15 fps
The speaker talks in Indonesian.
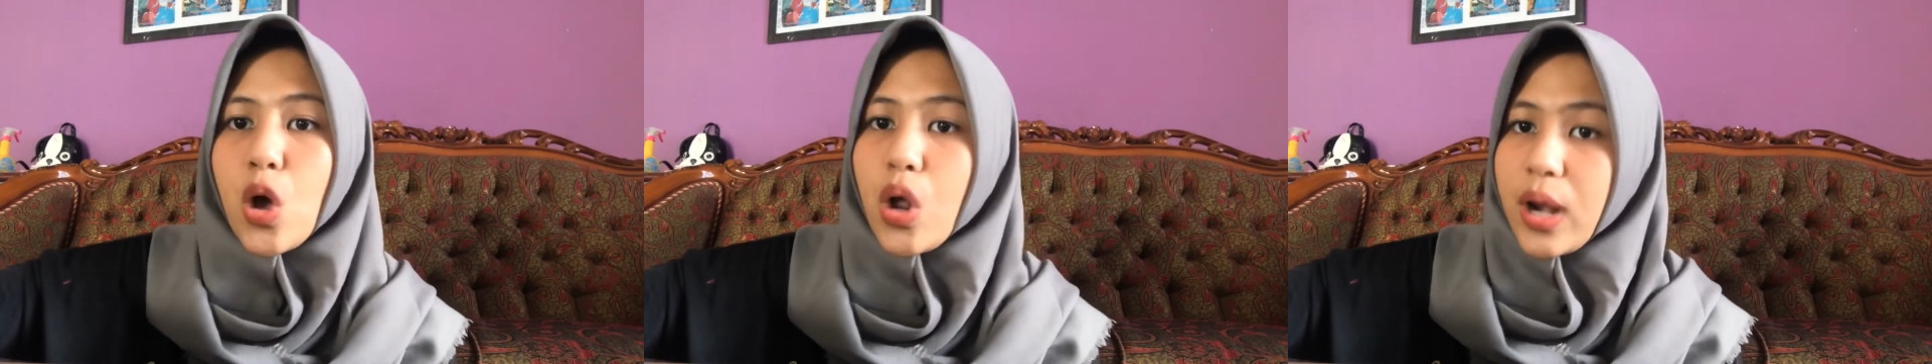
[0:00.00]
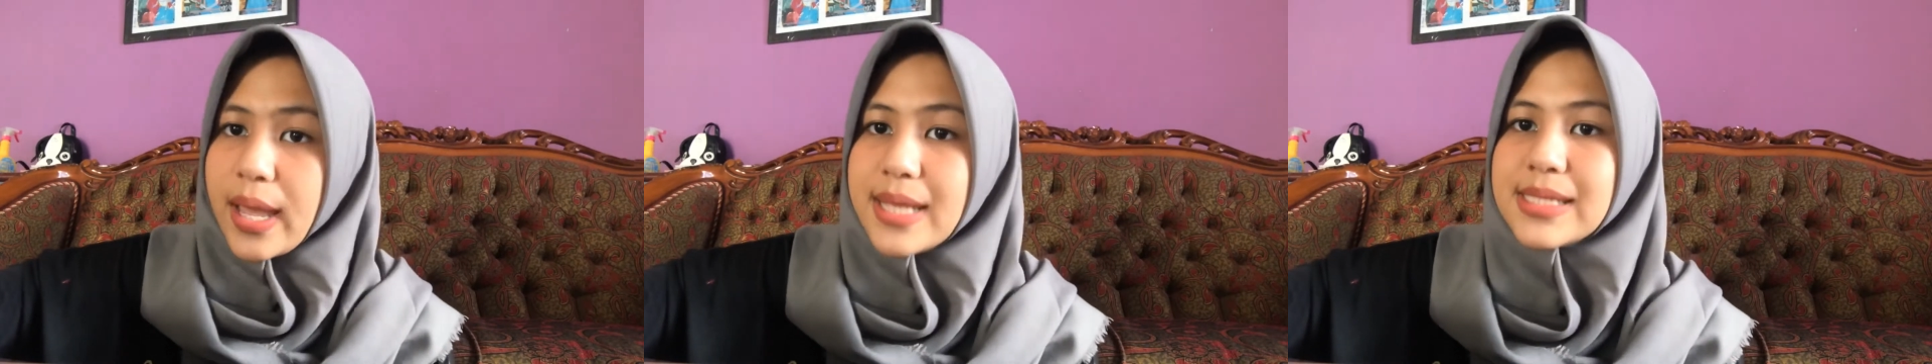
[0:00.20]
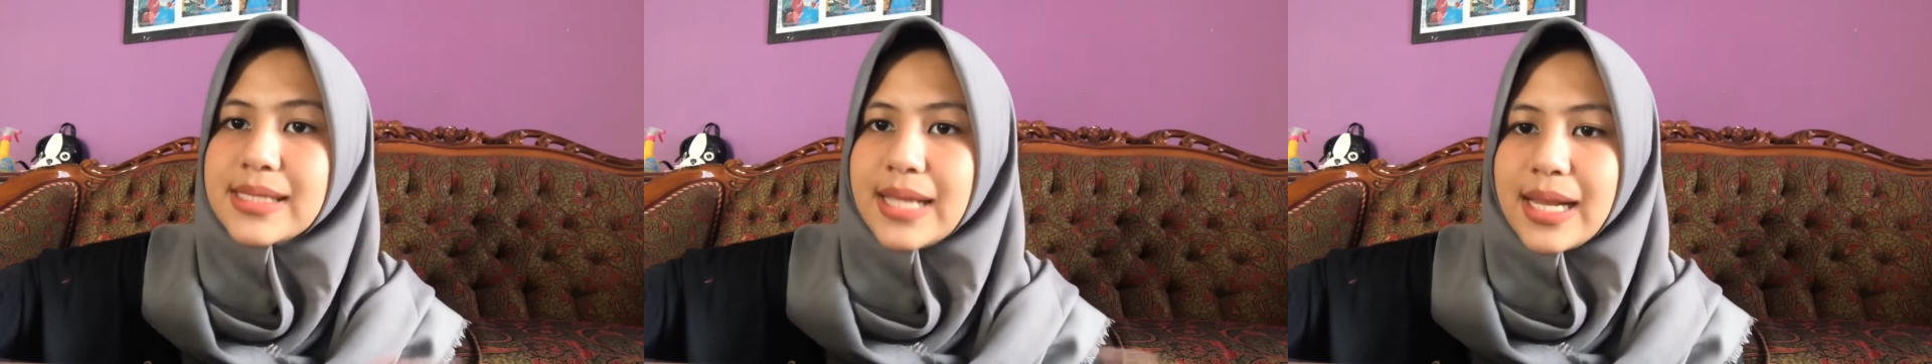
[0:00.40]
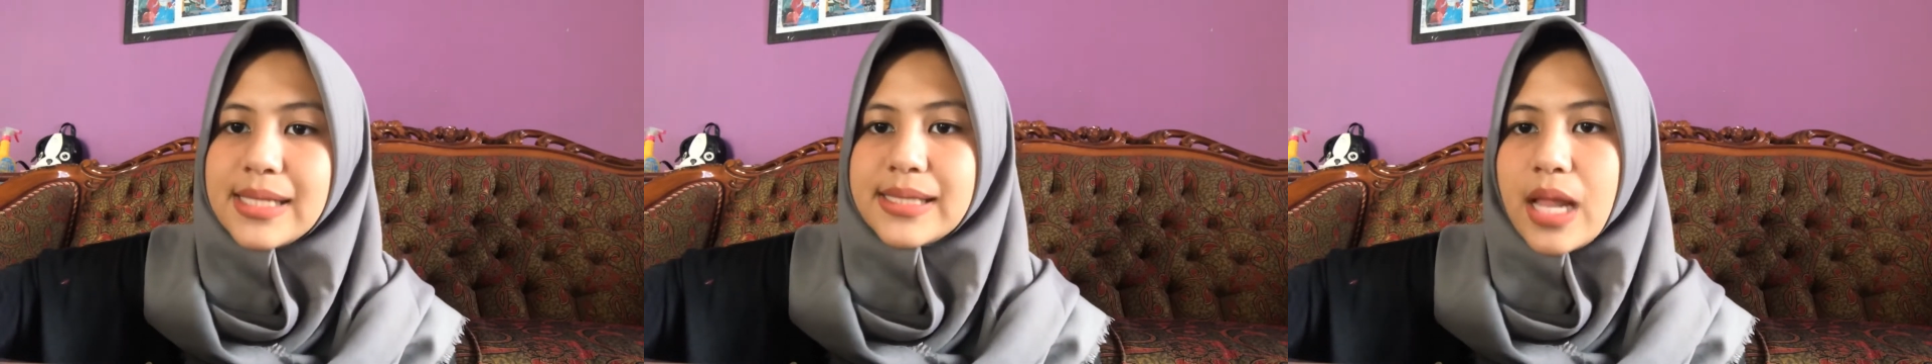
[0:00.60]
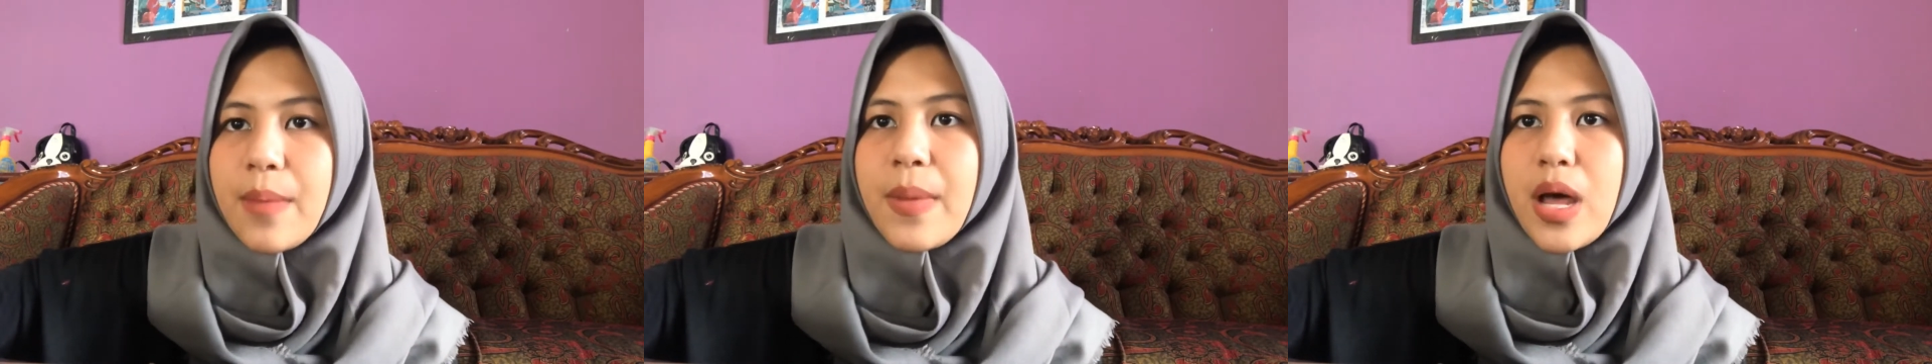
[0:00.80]
oleh
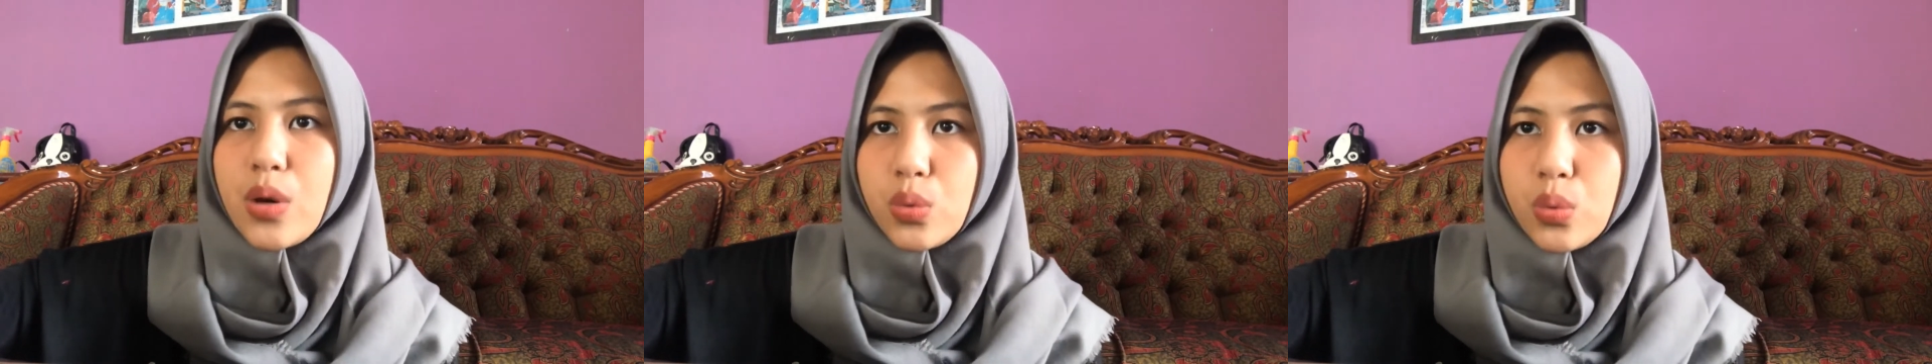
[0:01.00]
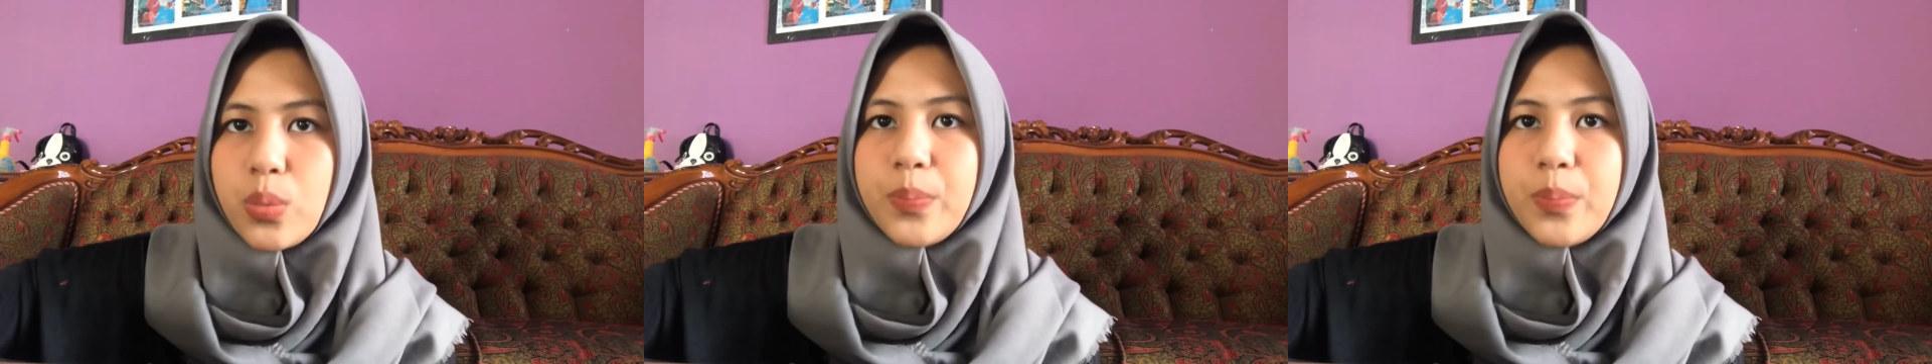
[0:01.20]
sel-sel baru.